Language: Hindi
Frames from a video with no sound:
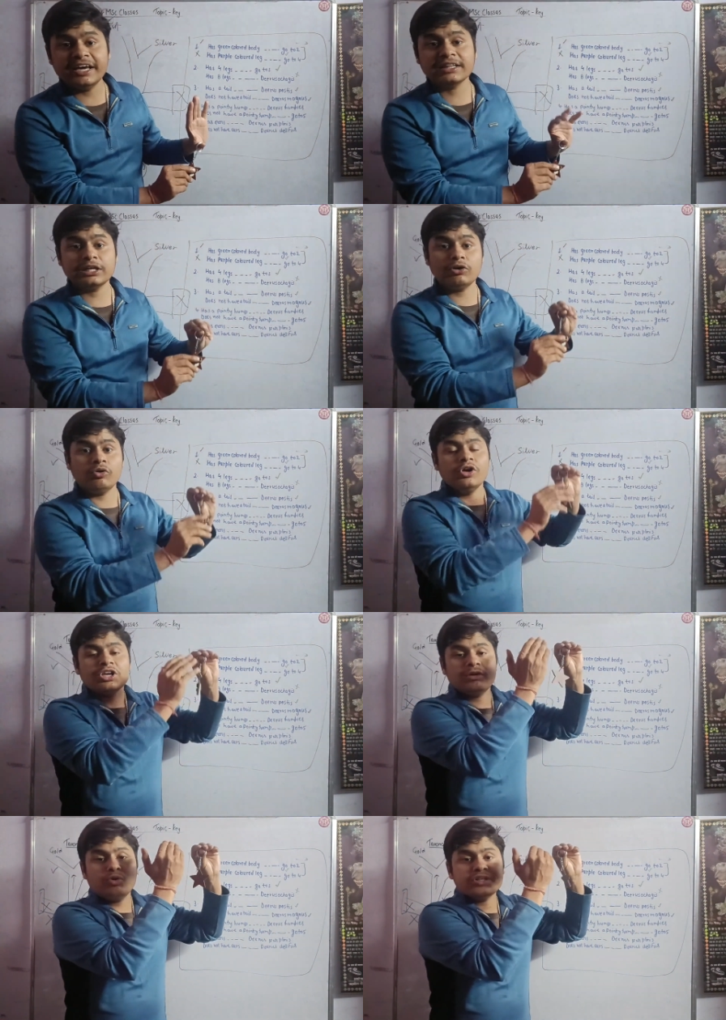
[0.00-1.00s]
देखते हो
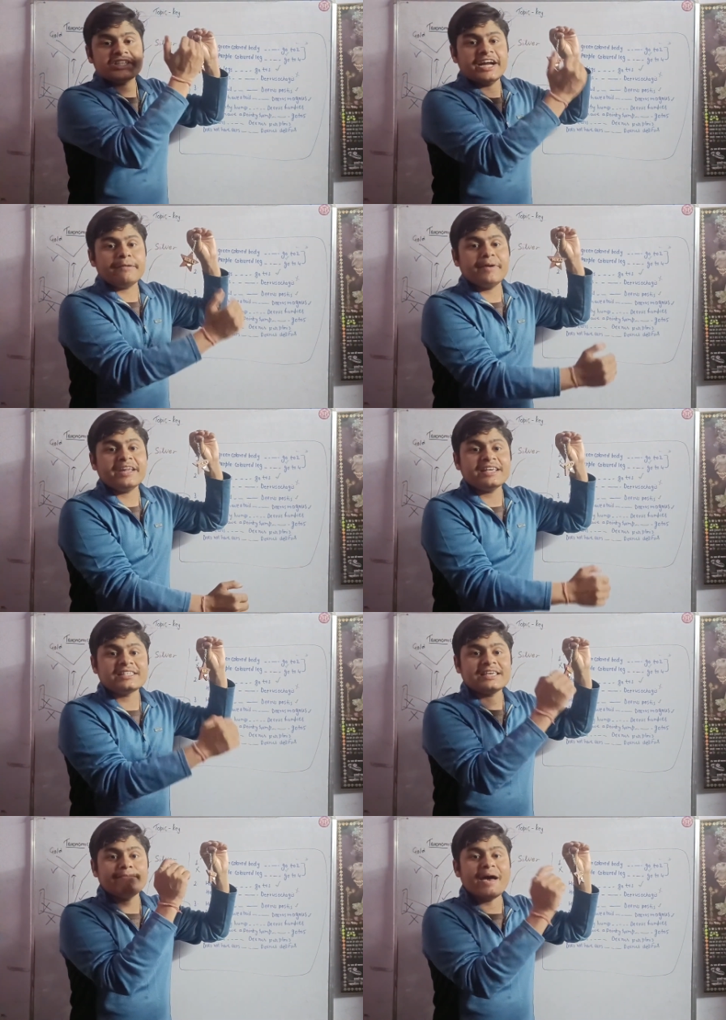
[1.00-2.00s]
कि वो स्टेटमेंट
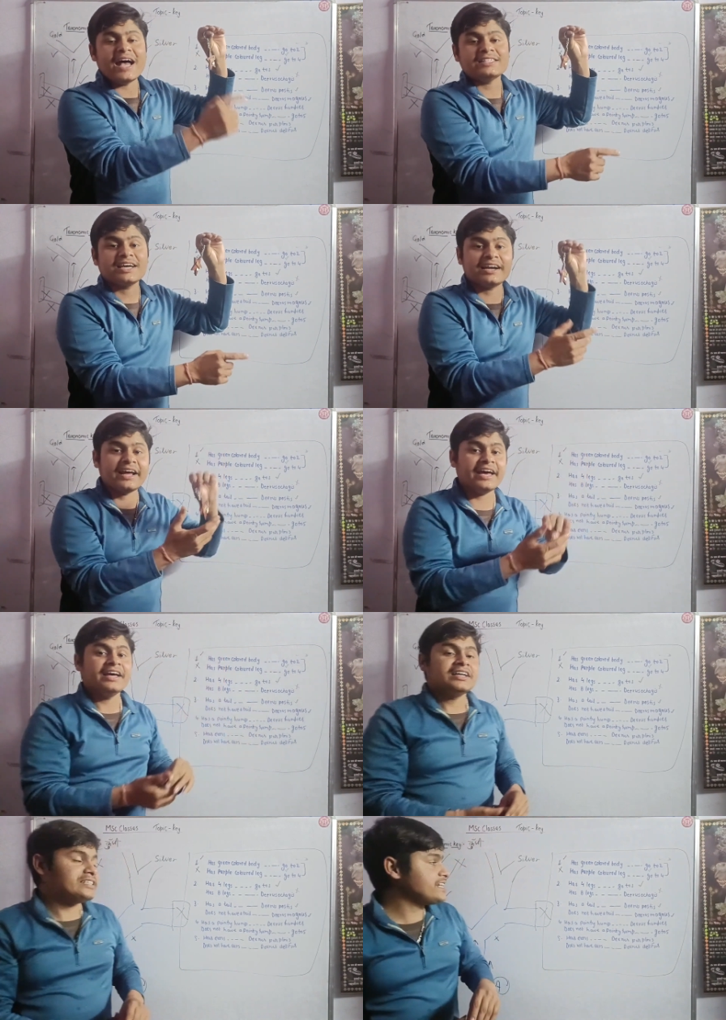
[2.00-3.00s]
किससे मैच कर रहे हैं
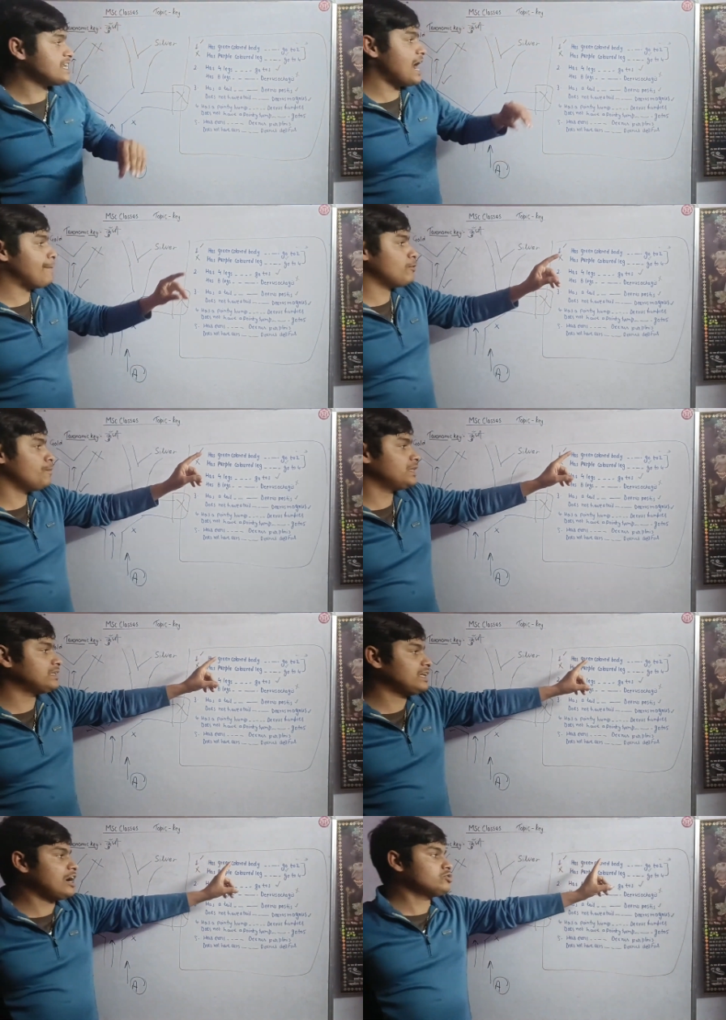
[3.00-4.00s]
जैसे आपको पता
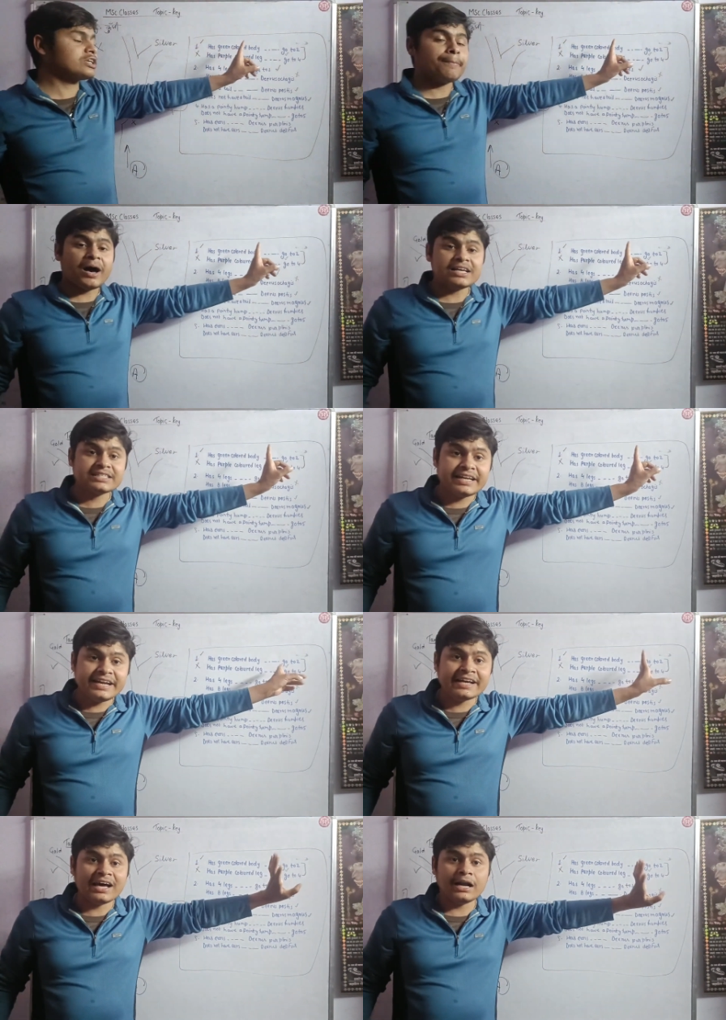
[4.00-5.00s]
चला उसके पास
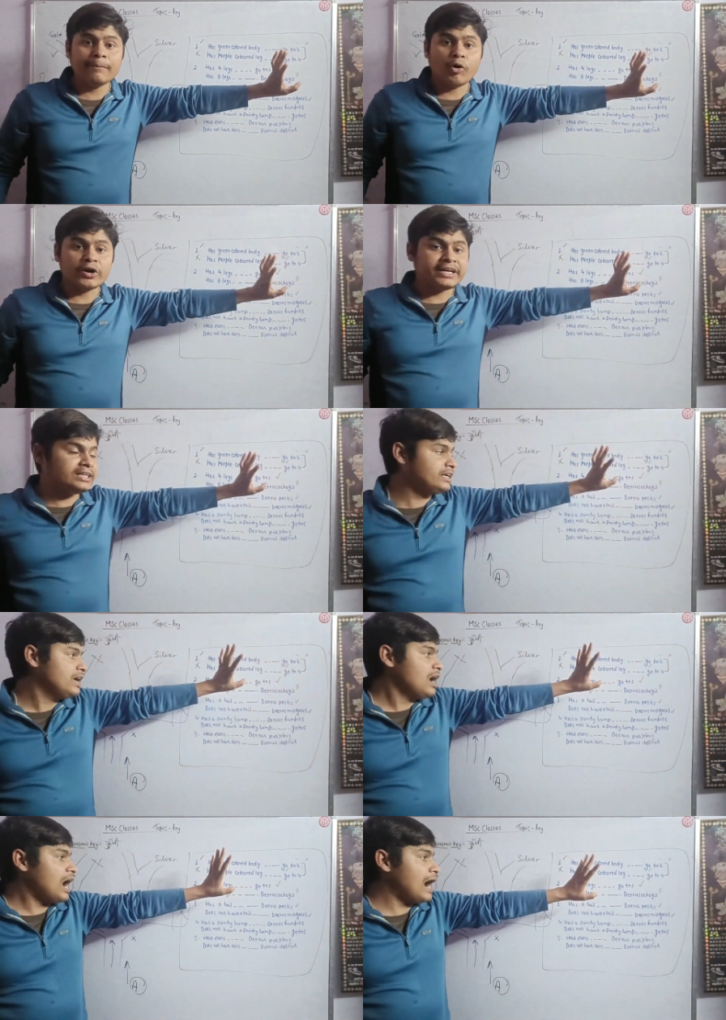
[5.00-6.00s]
ग्रीन कलर बॉडी थी
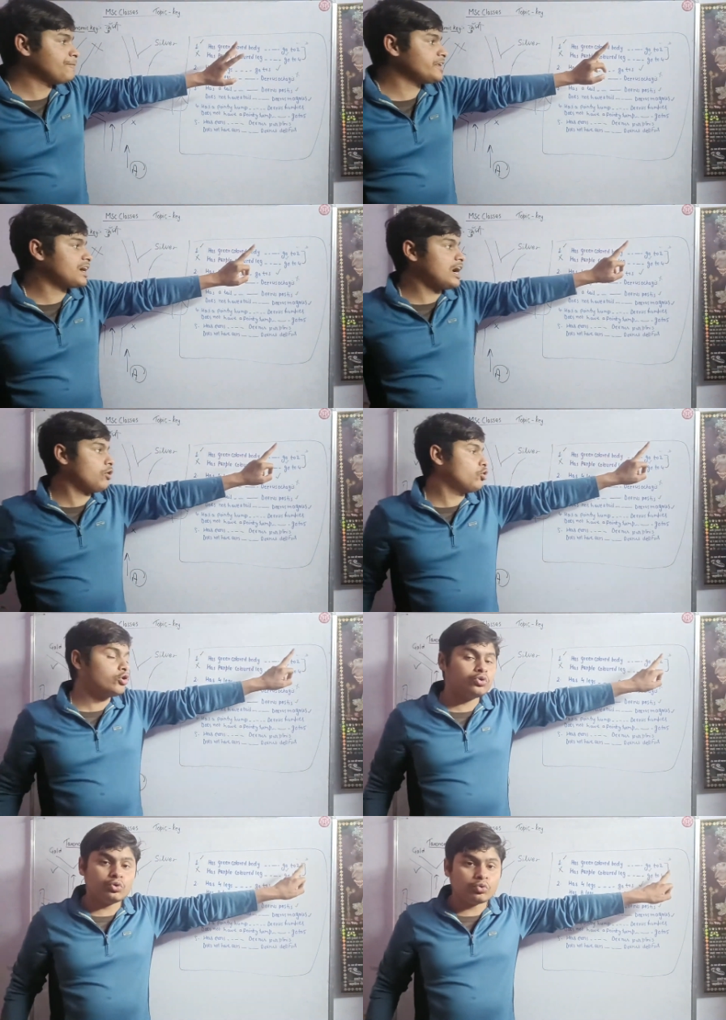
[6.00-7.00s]
आपसे कहा
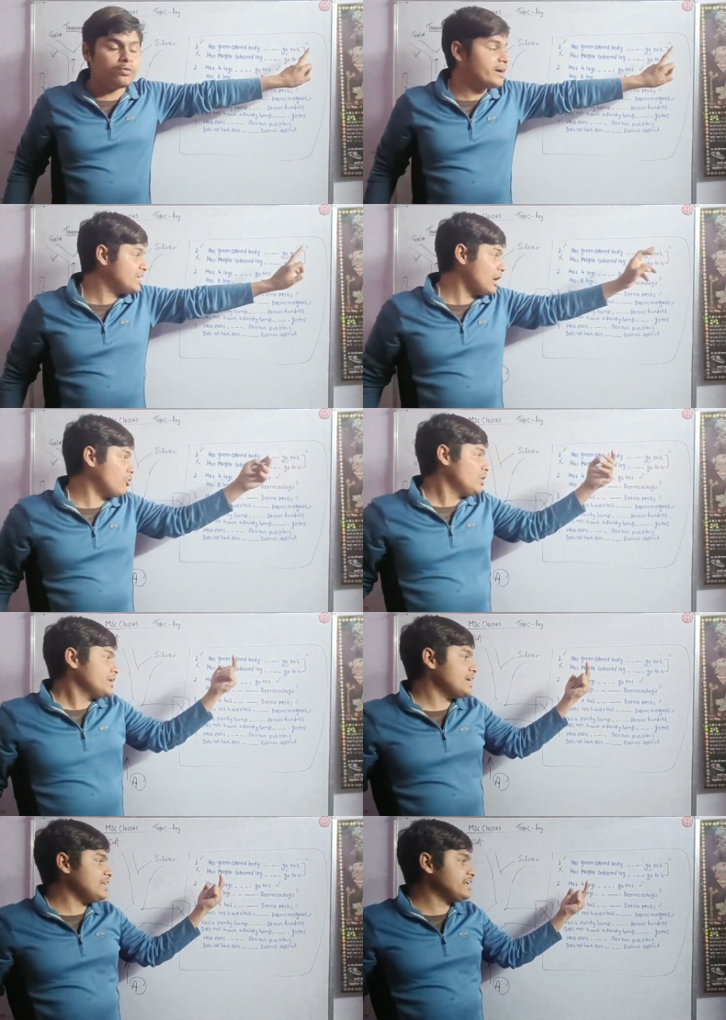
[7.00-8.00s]
गो टू टू में जाओ
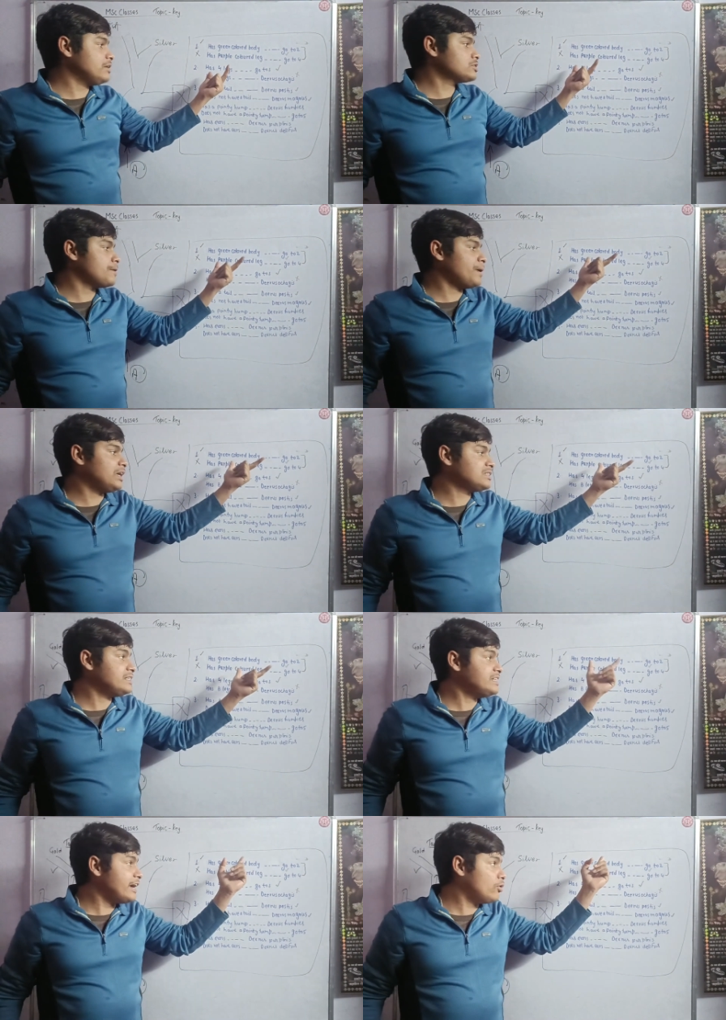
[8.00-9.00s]
यानी कि उसके पास
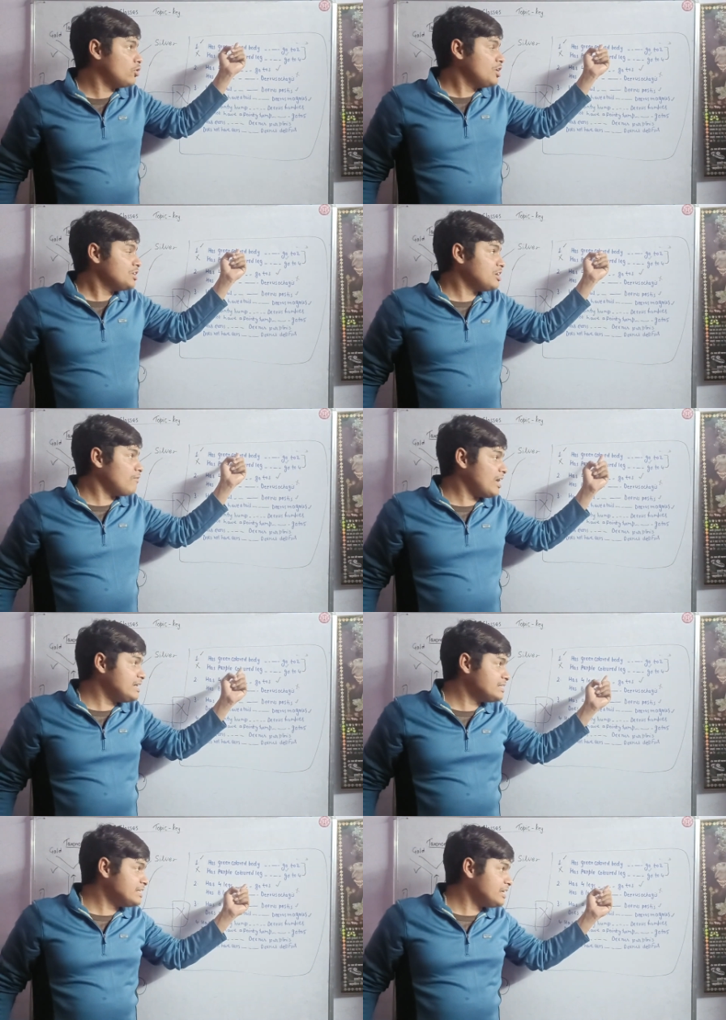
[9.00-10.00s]
देखो ये
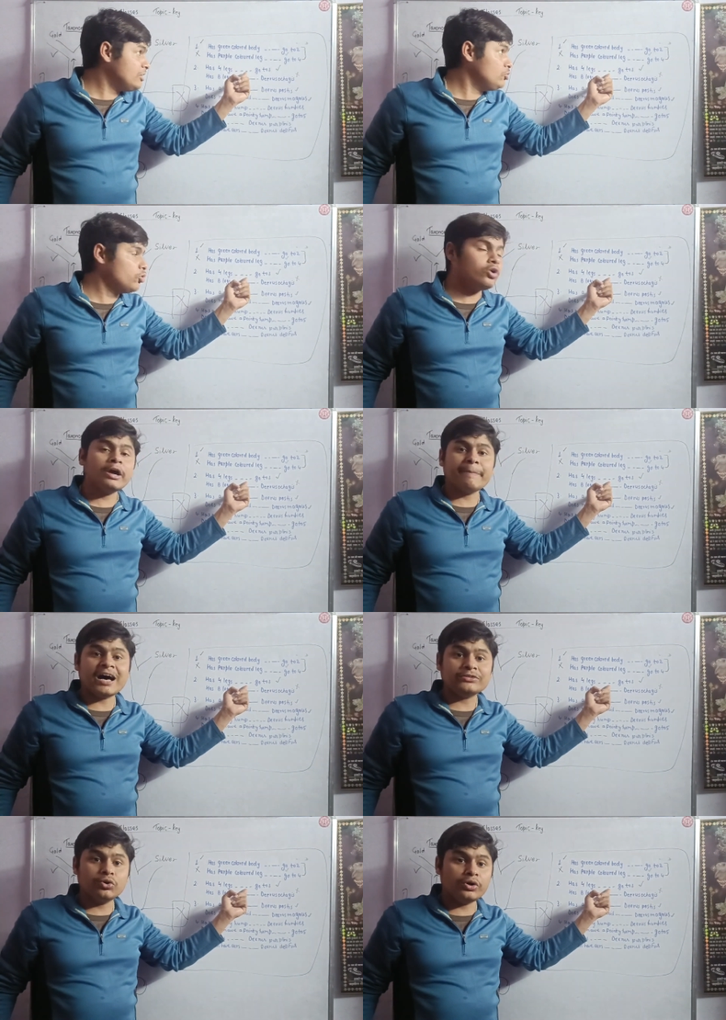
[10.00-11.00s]
वाली चीज इन दोनों के
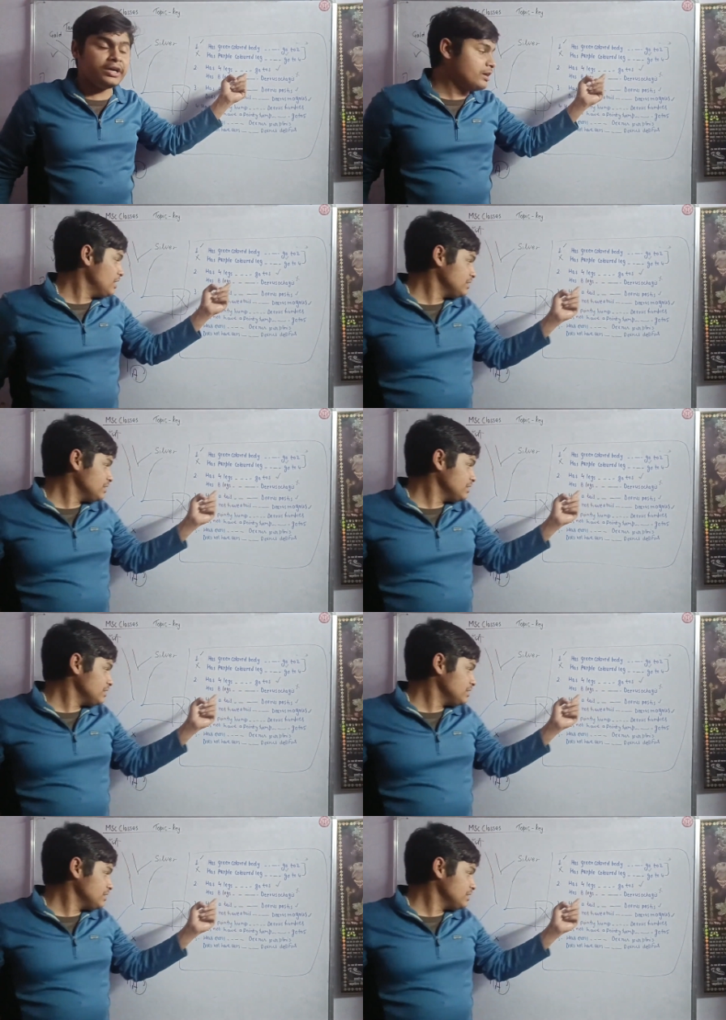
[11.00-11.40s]
पास होगी